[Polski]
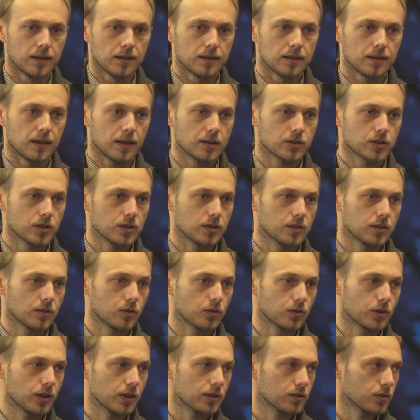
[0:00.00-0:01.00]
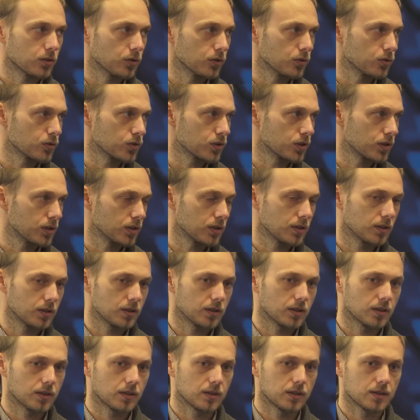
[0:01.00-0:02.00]
raczej te okienko już y,
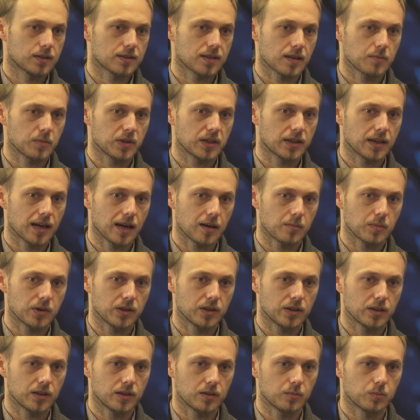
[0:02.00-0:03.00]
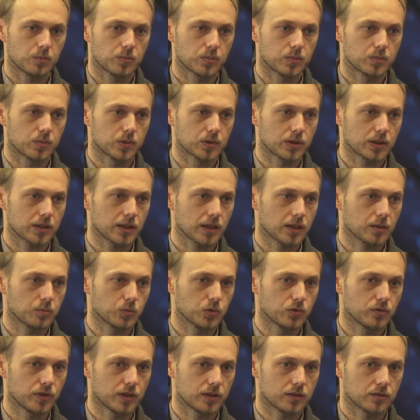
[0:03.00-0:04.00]
zamykamy, bo tak jak
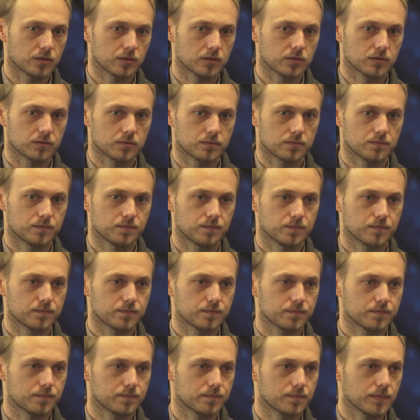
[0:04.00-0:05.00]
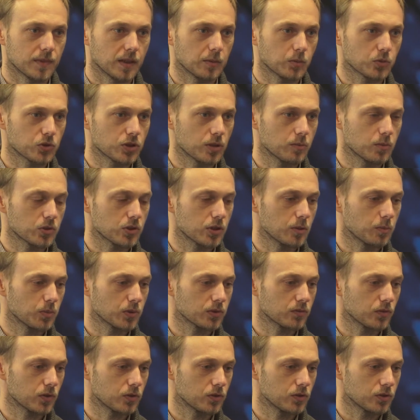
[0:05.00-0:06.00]
mówię, no, nie możemy sobie
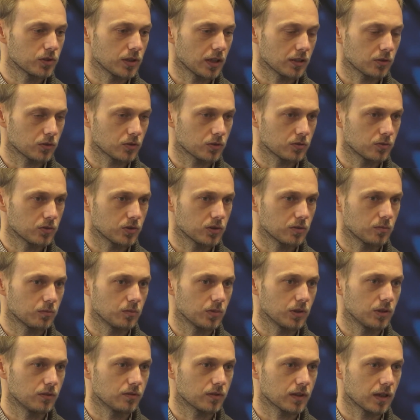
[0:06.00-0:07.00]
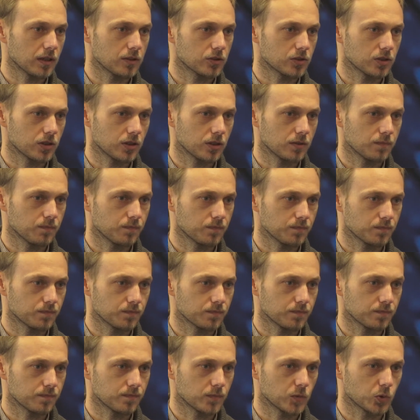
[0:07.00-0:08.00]
pozwolić na to, że będziemy mieli w kadrze
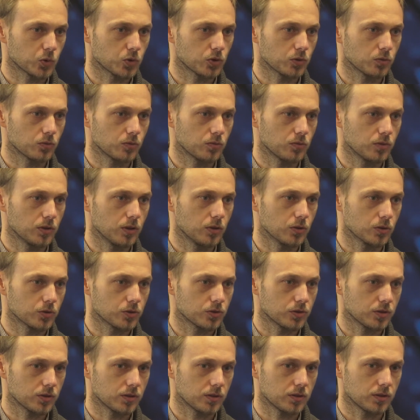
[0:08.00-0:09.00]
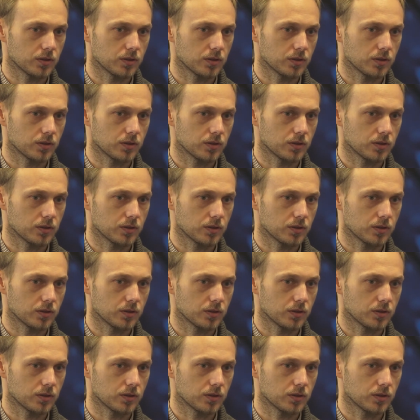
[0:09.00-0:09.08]
mm, dużą ilość y,